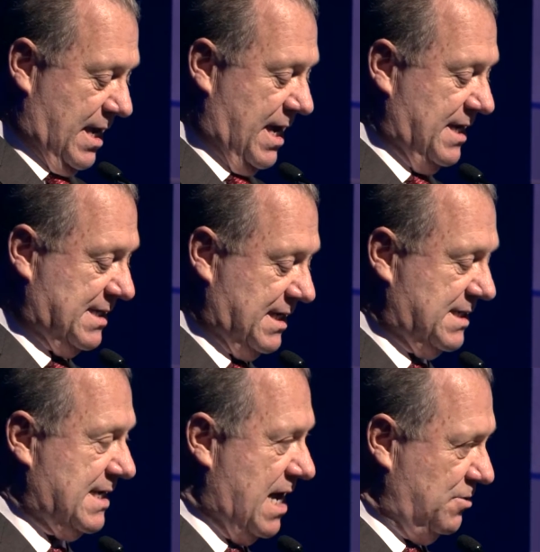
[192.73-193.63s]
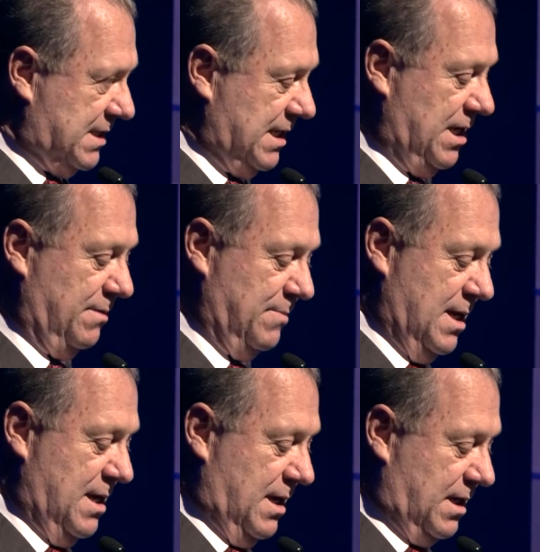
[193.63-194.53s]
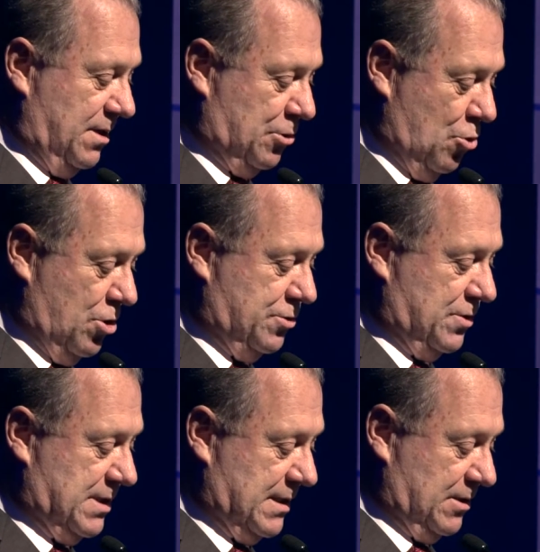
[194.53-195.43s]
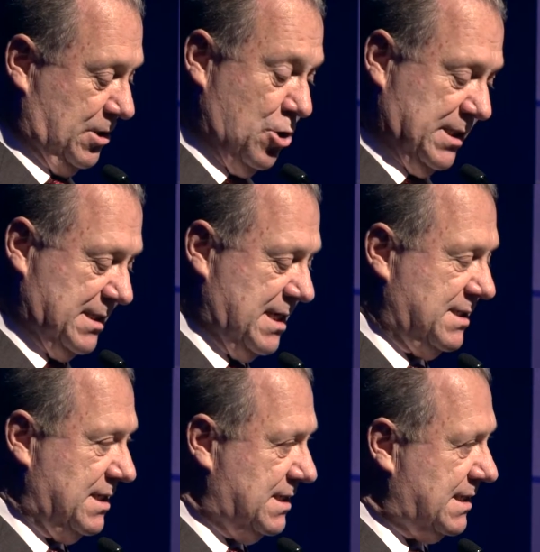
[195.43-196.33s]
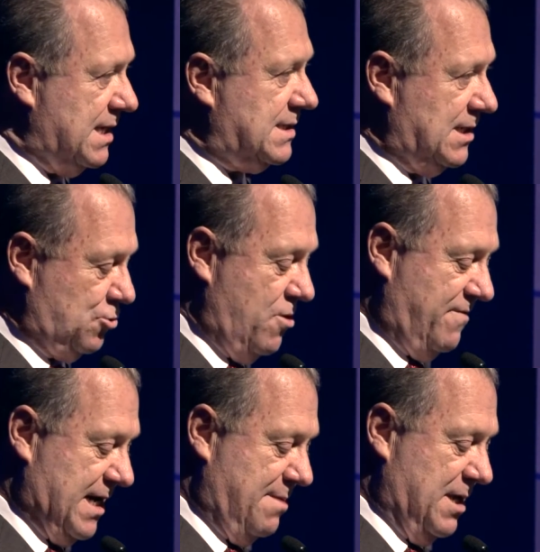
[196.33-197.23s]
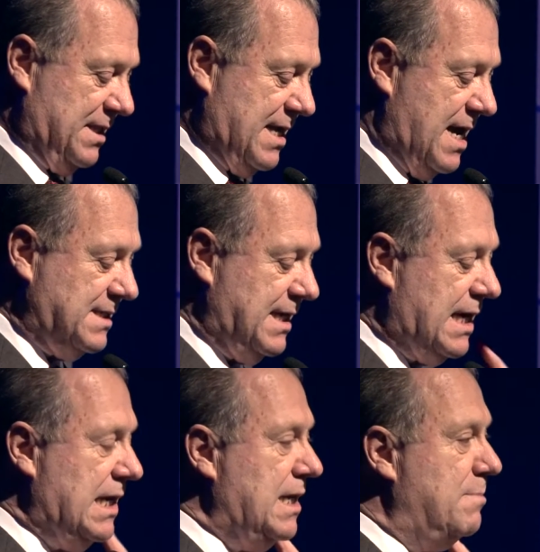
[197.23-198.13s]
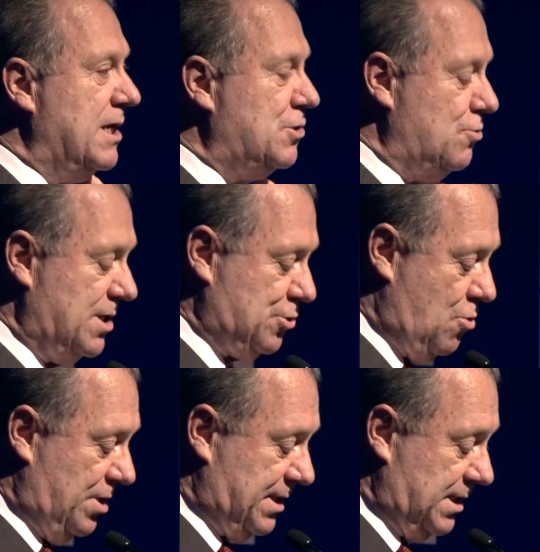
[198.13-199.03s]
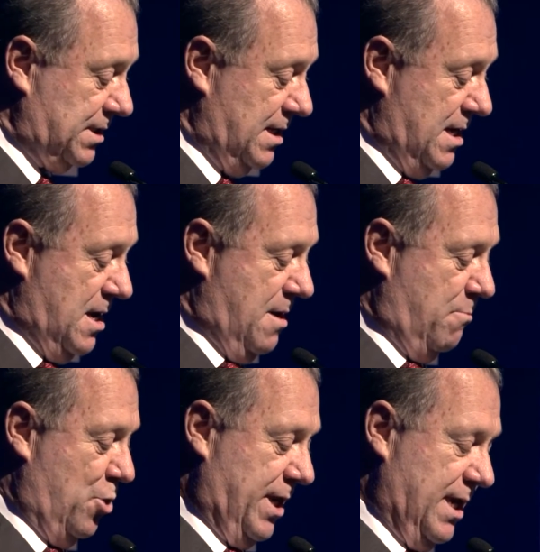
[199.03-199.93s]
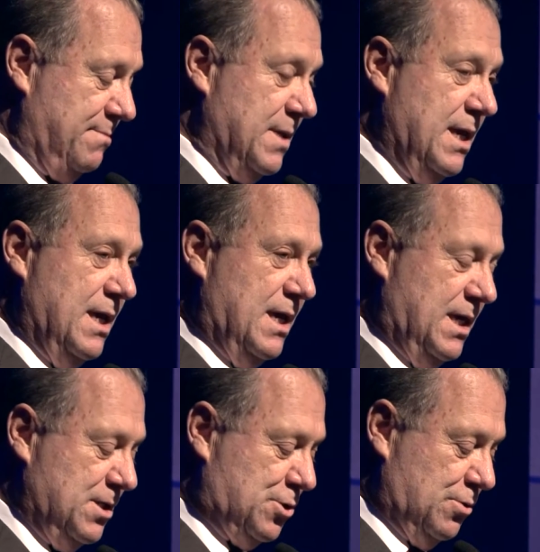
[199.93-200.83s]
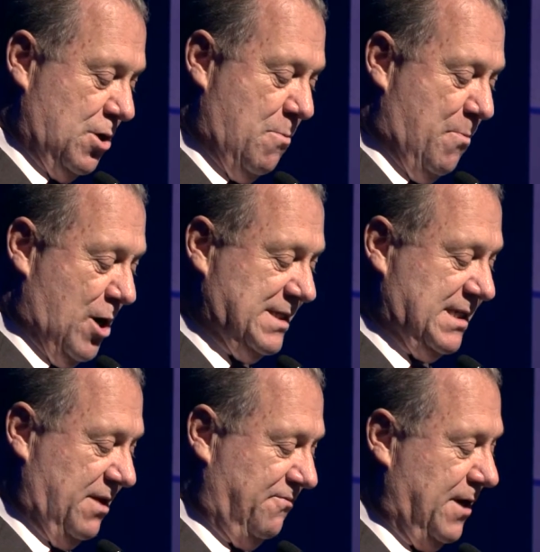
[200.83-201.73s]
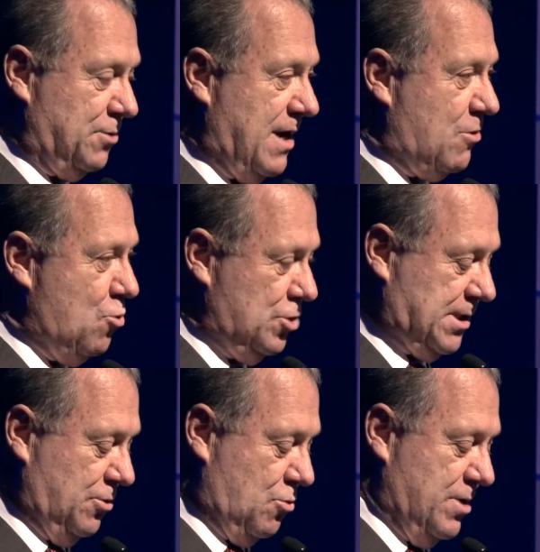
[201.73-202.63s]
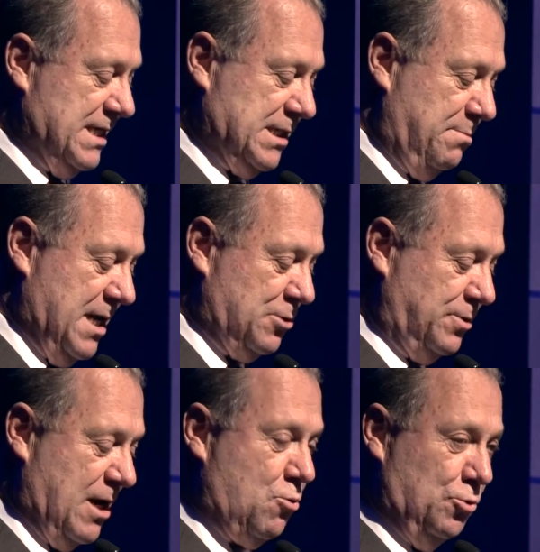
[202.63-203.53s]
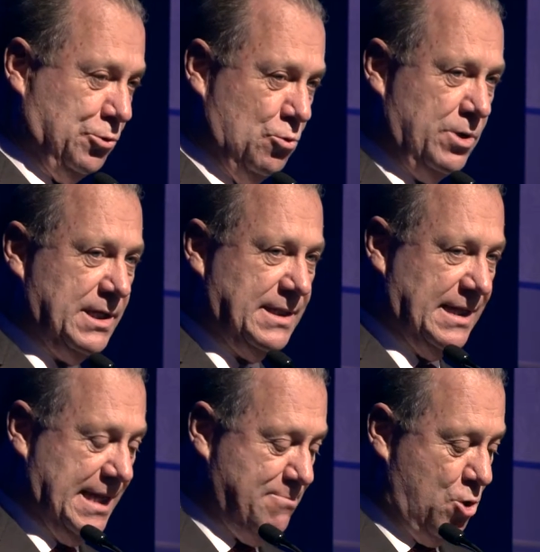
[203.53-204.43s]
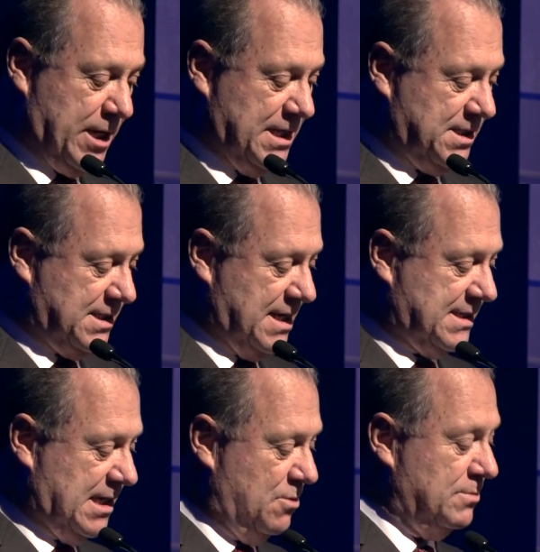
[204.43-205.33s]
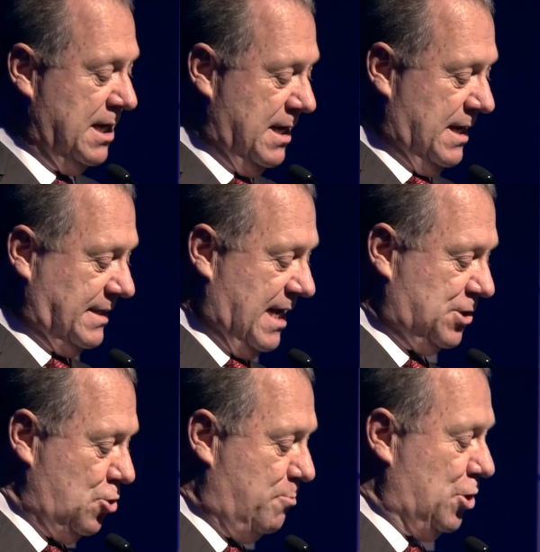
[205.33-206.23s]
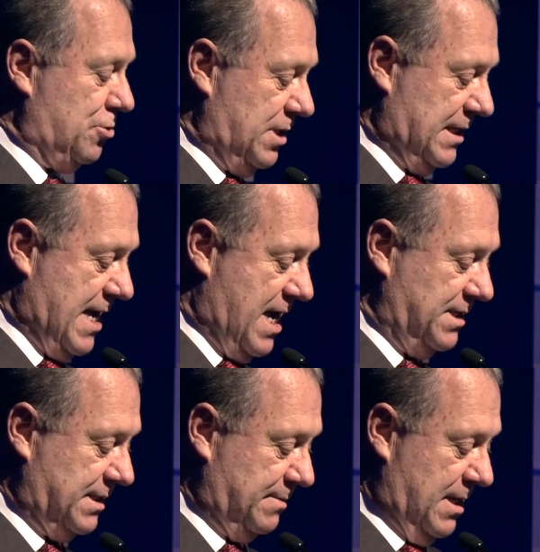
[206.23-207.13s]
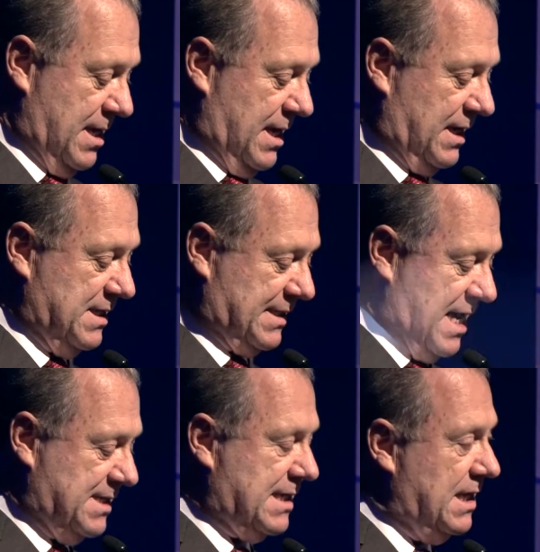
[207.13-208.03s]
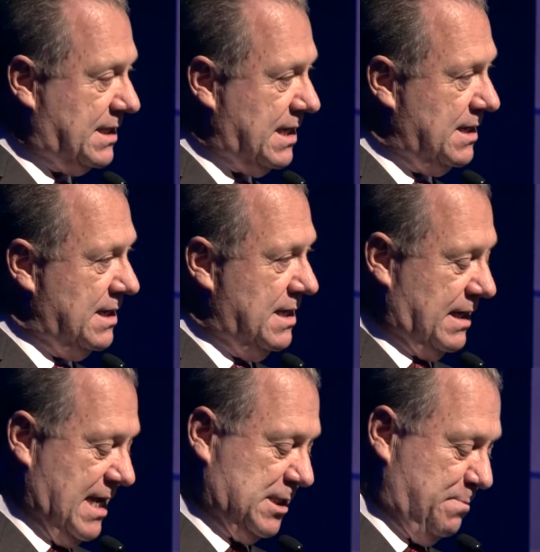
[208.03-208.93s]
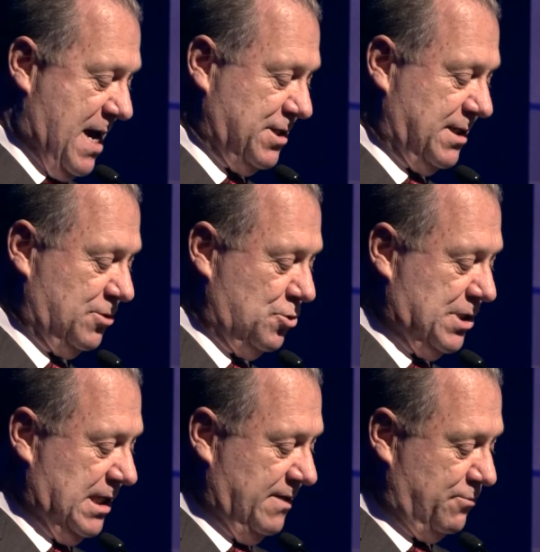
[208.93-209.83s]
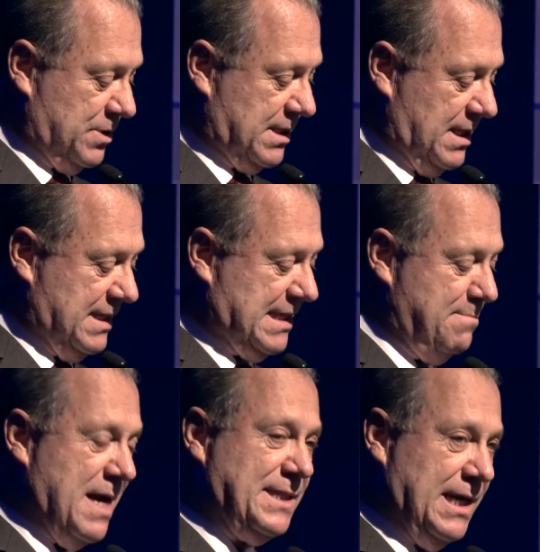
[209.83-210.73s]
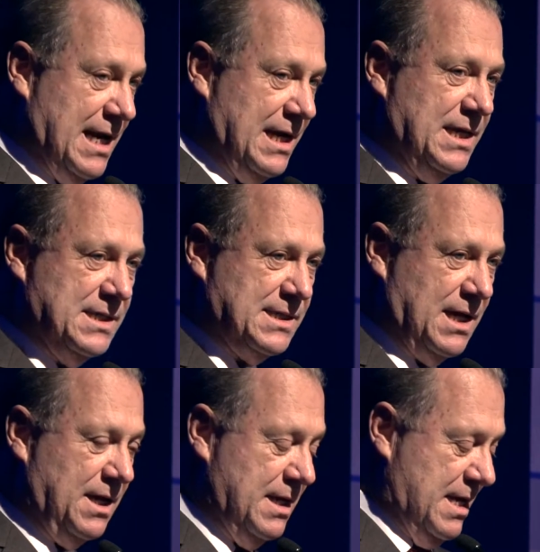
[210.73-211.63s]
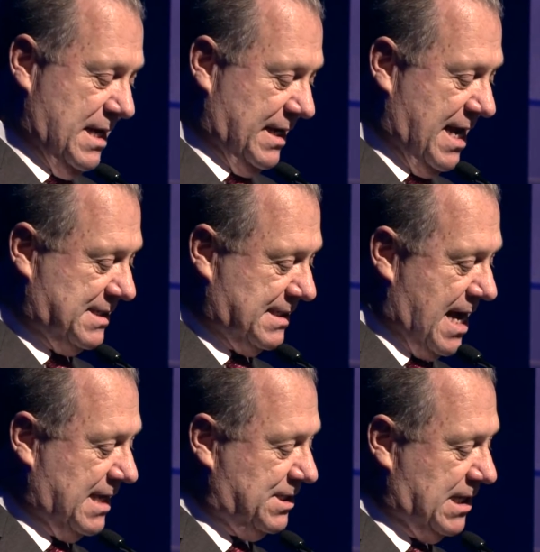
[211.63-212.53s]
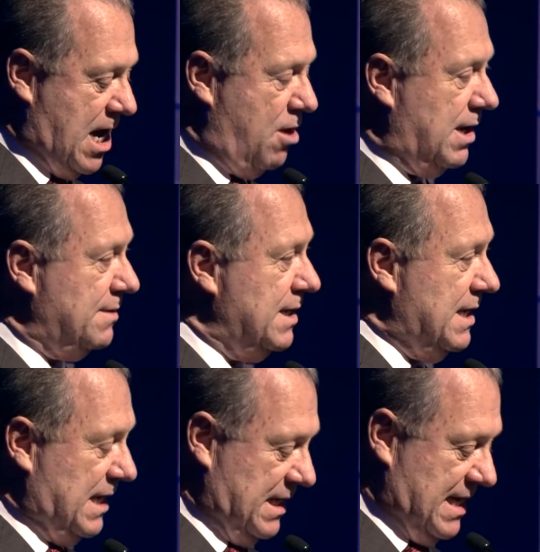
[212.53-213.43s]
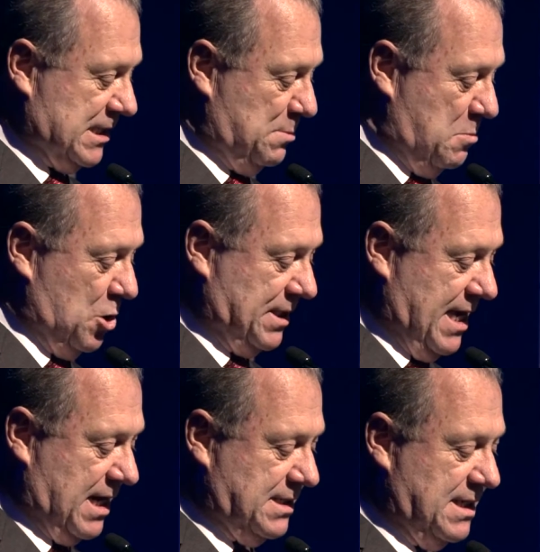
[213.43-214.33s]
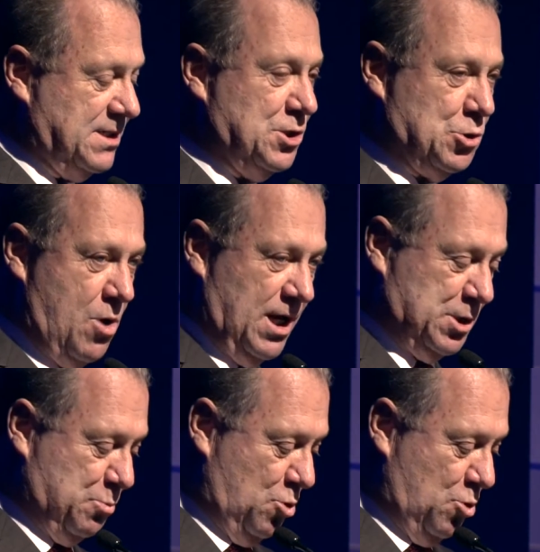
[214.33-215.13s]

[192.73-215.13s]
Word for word: É necessário, sim, que todos, todas as instâncias governamentais equilibrem suas contas. Porém, isso não pode ser feito à custa do conhecimento, da cultura e da democratização das oportunidades, que está escrita nas páginas dos livros e se materializa nas salas de aula e nas bibliotecas das escolas